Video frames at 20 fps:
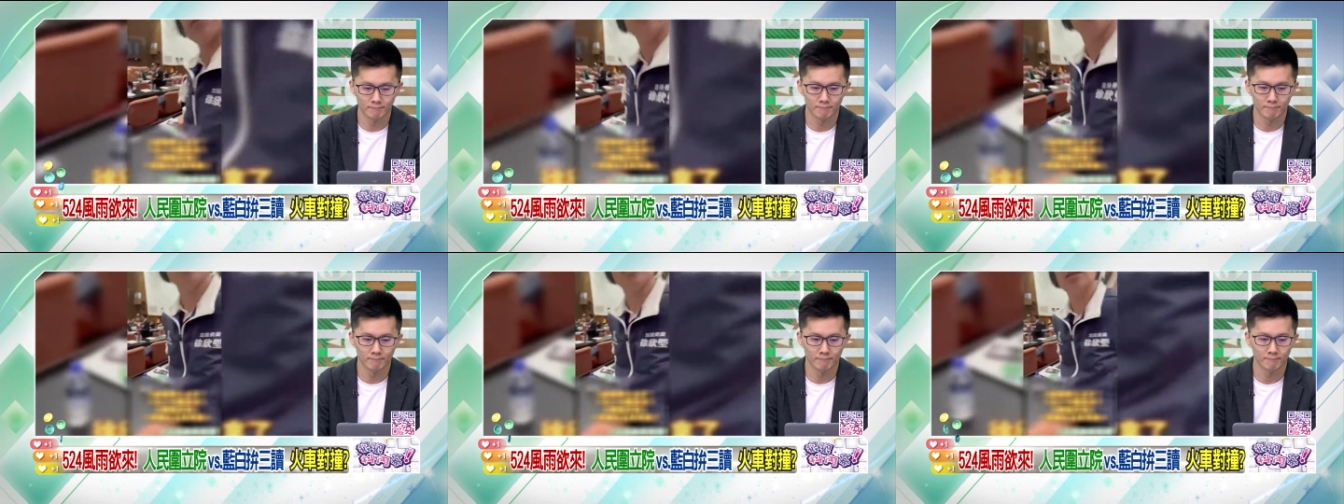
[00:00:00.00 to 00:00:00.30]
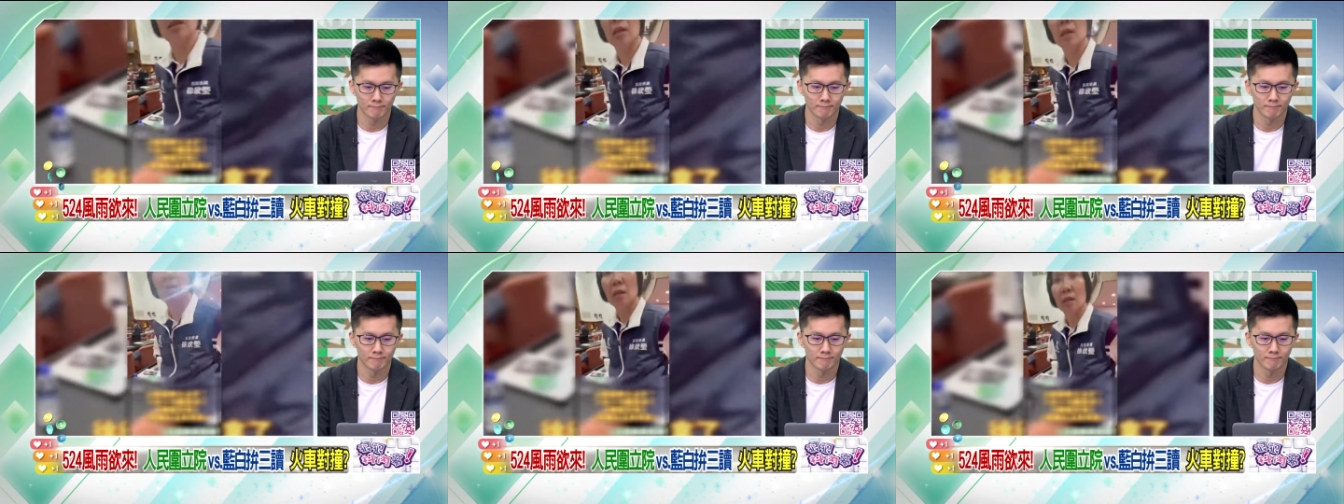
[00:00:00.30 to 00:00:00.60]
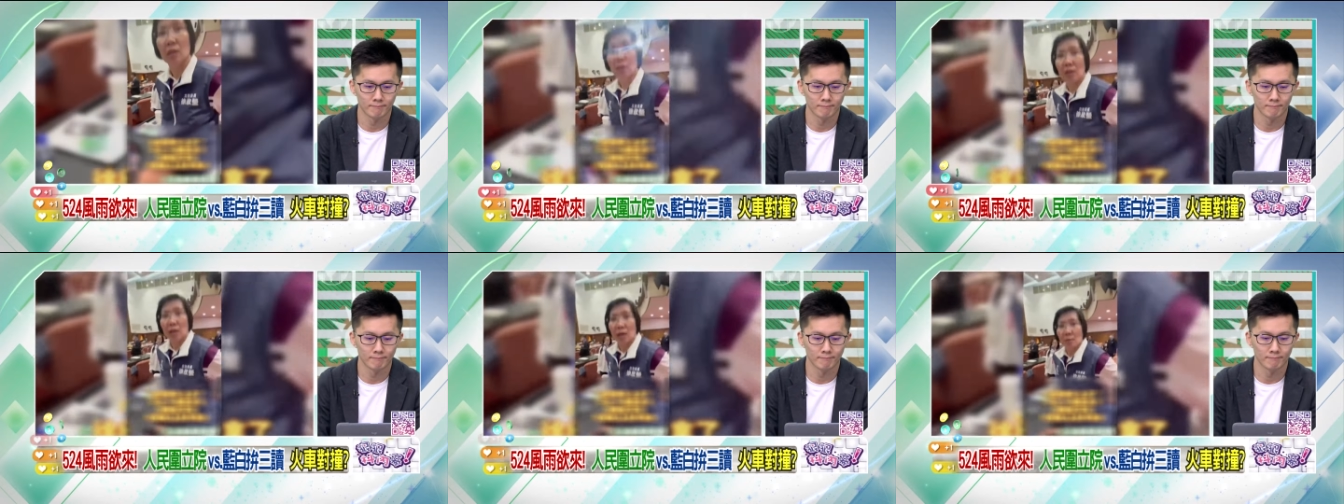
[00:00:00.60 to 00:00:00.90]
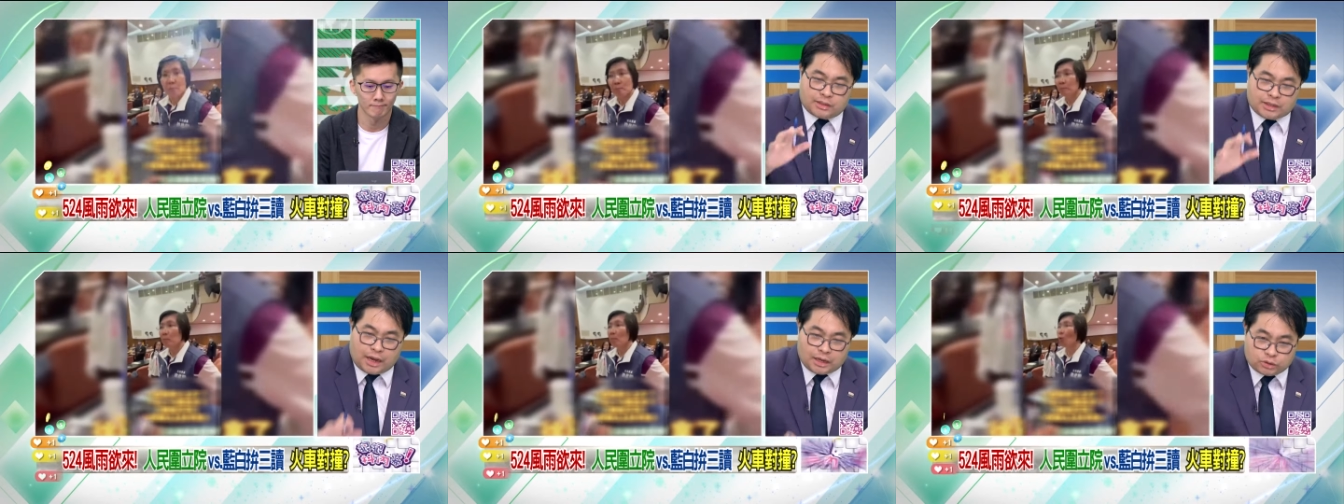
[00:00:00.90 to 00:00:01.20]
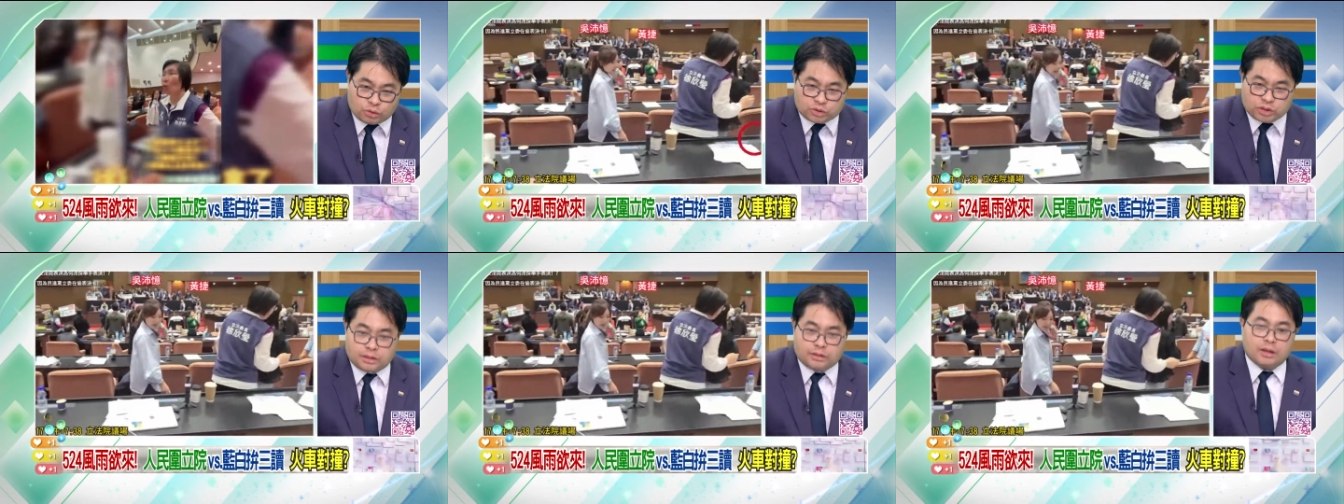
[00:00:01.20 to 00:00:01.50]
仔细去看视察
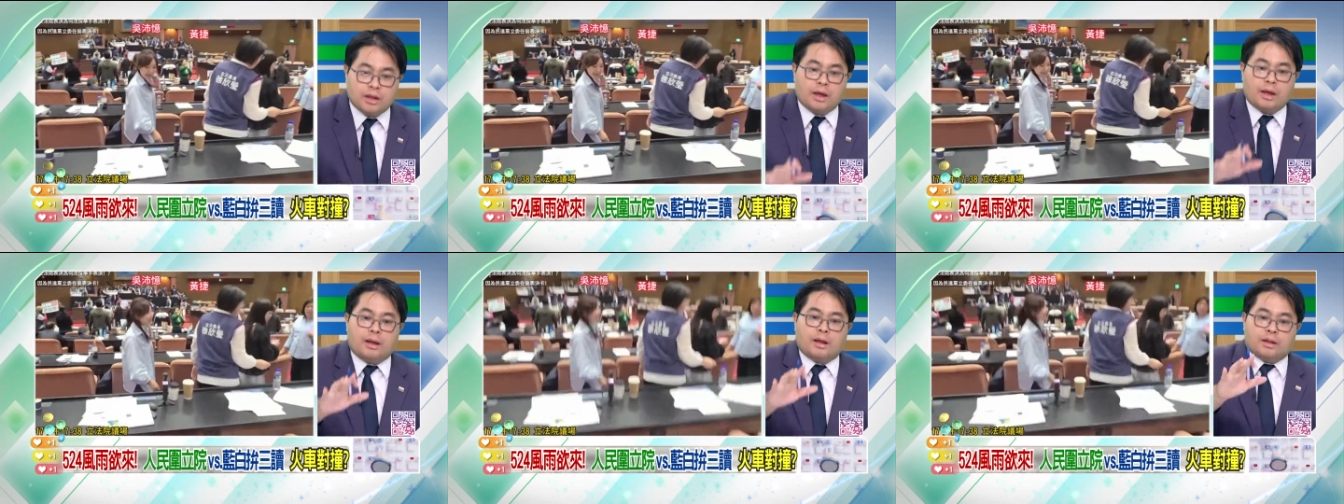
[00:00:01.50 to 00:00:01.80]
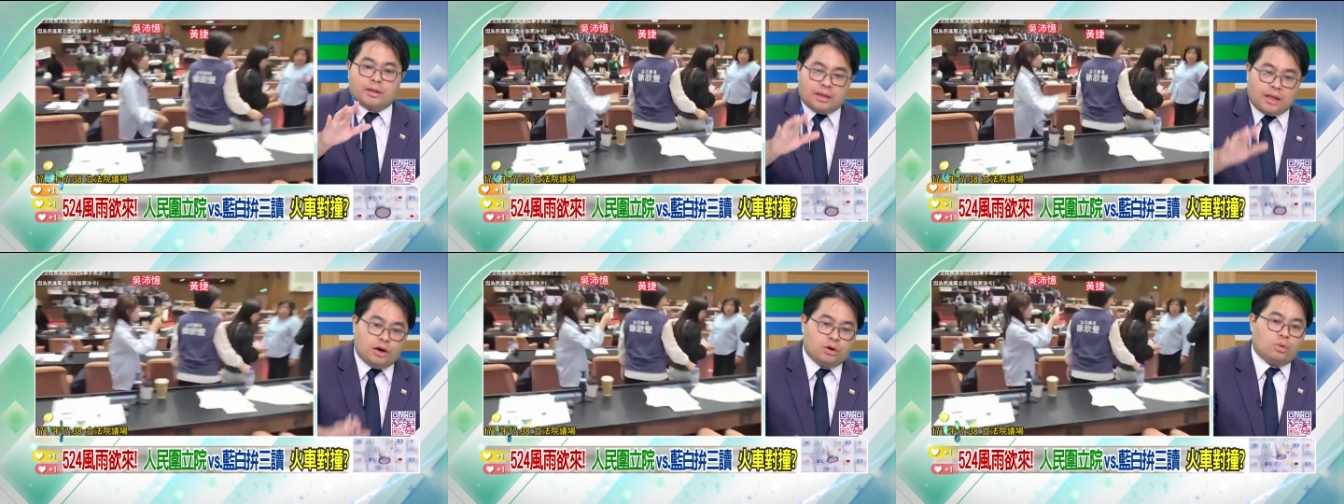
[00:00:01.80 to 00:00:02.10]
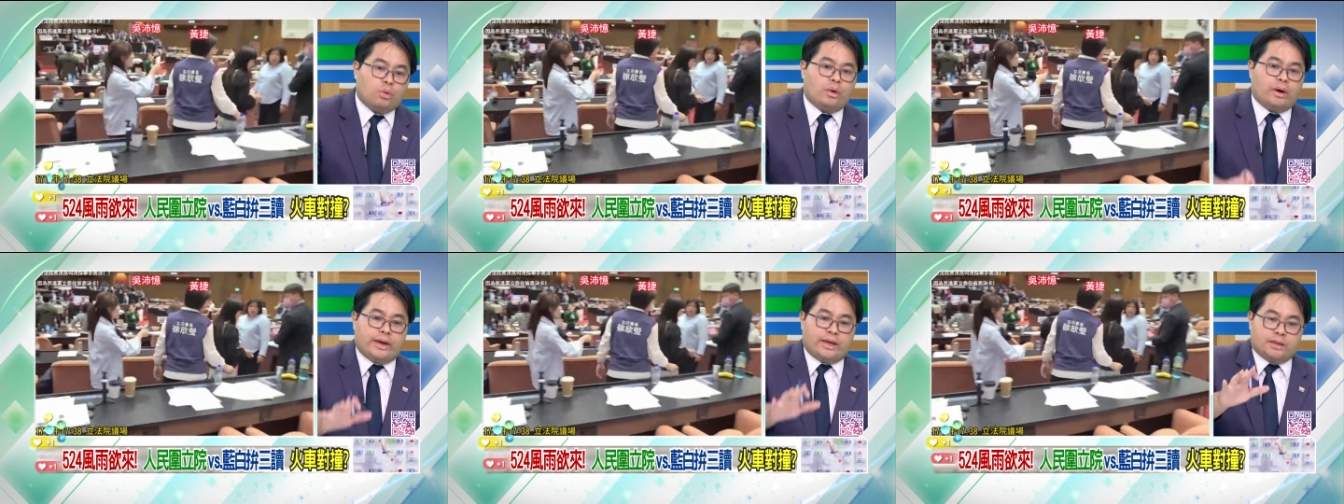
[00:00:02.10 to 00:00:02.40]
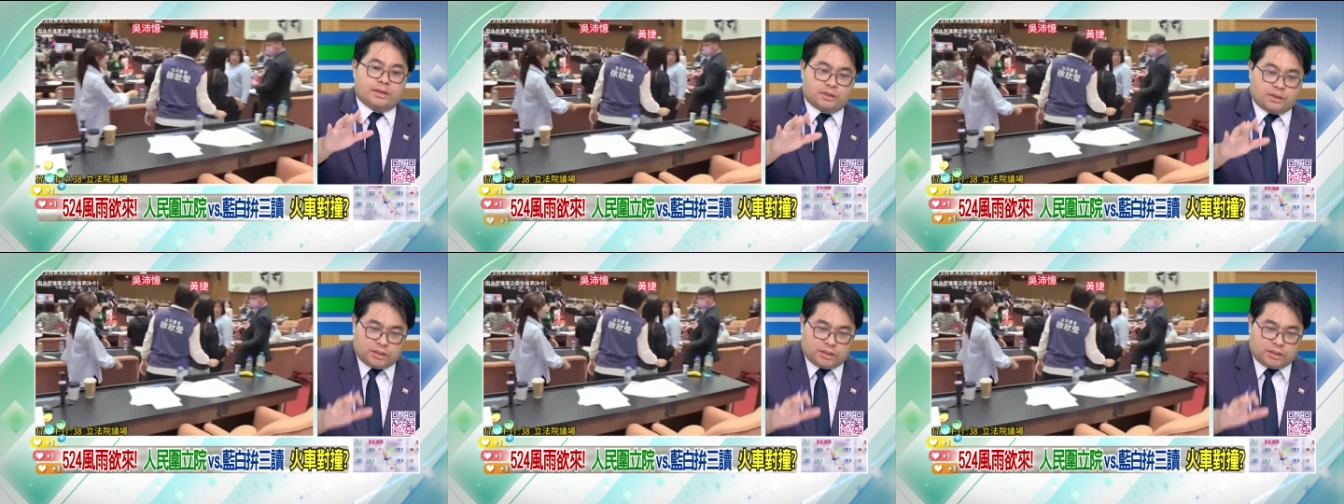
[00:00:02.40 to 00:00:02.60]
中心认为